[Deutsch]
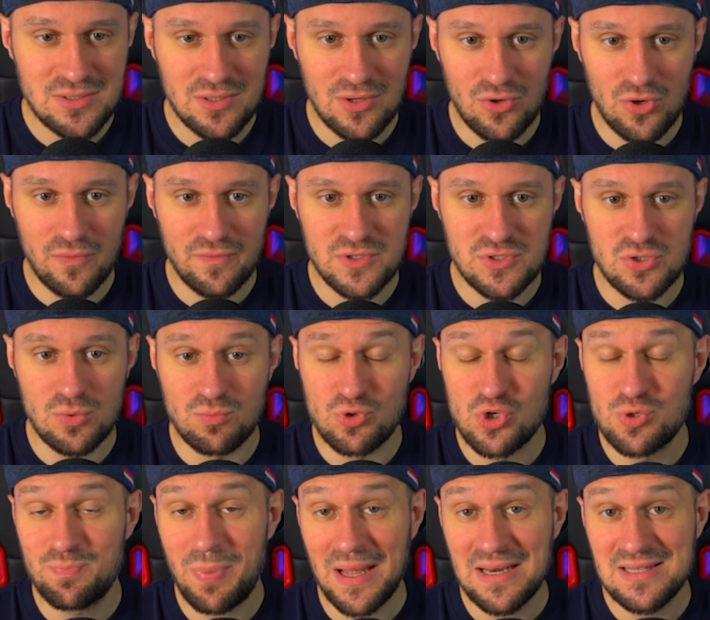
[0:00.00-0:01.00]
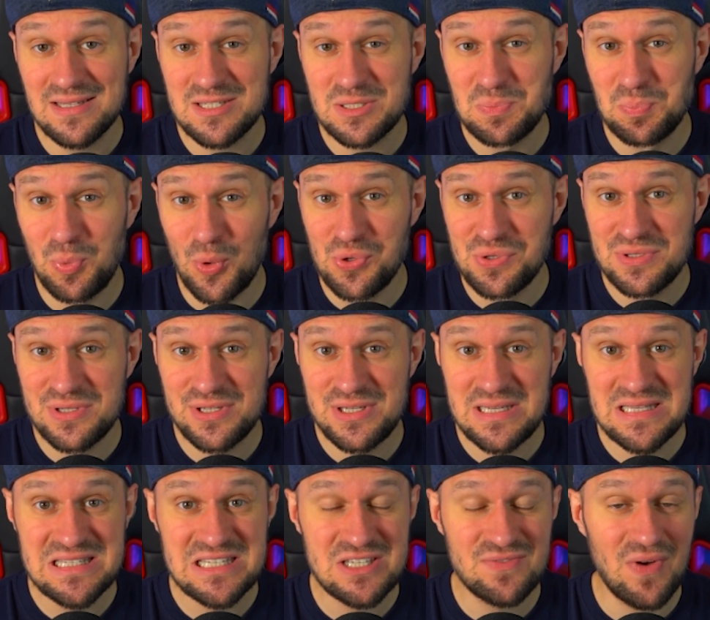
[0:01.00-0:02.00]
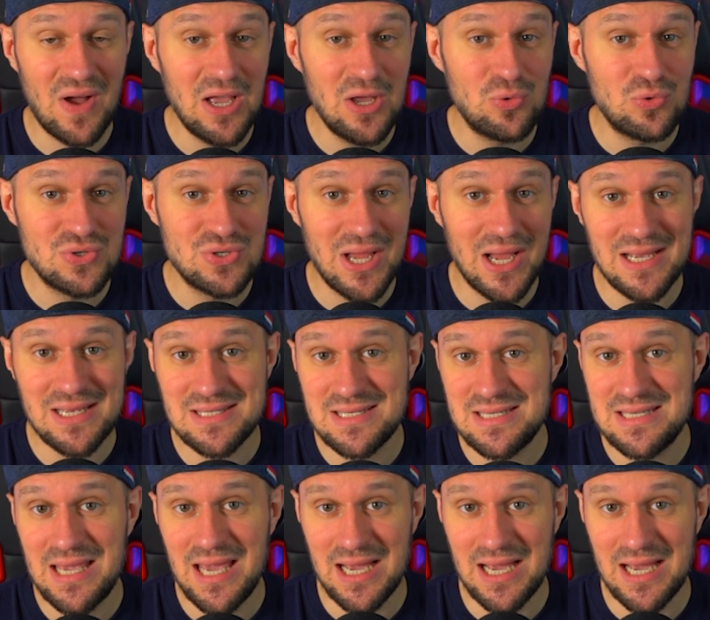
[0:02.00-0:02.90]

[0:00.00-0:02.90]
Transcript: dann kommen wir zum spannendsten Punkt, die 32